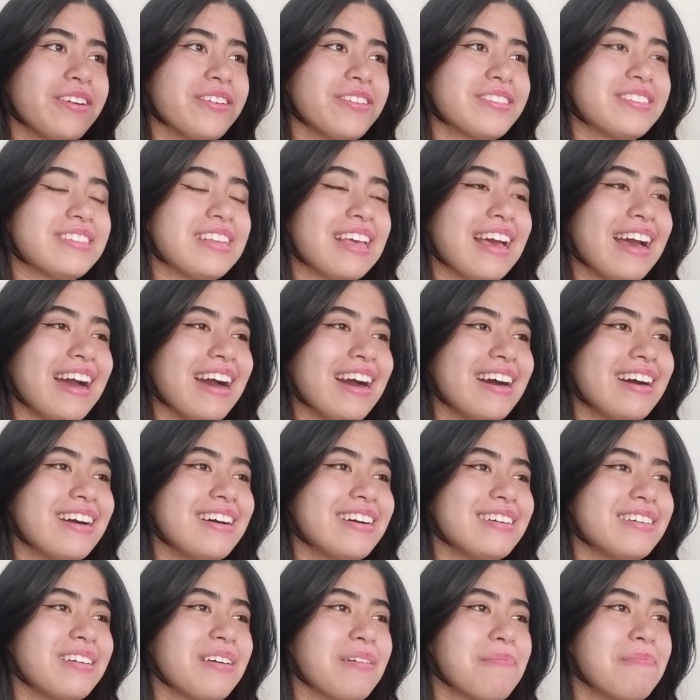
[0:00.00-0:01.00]
o sea,
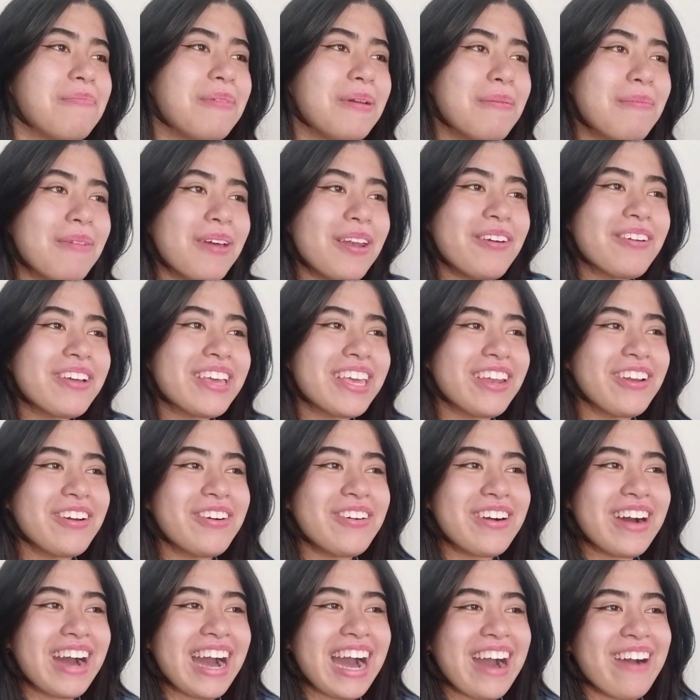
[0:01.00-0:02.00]
primero
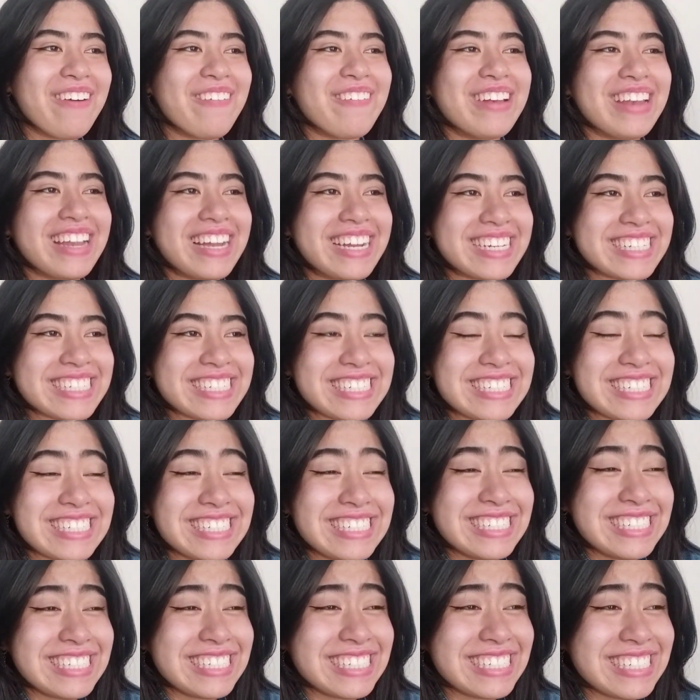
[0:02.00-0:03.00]
quiero hablar. Ay,
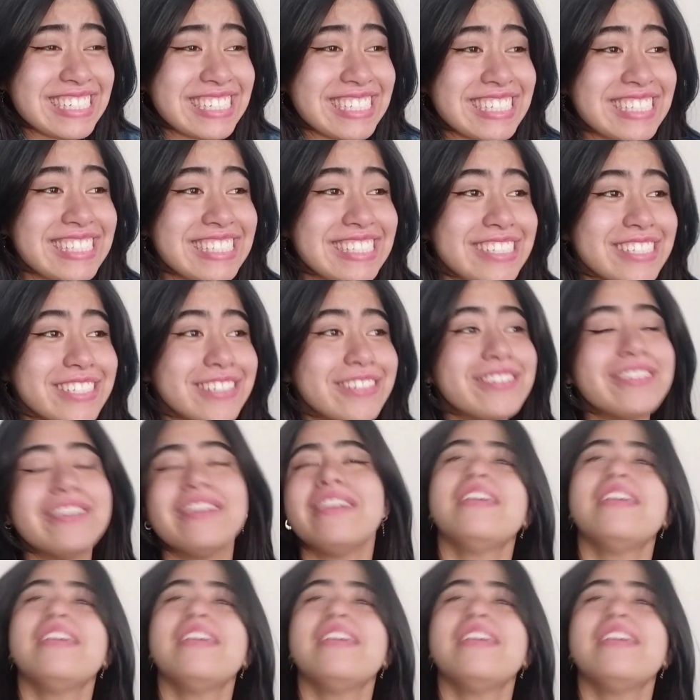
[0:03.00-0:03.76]
no.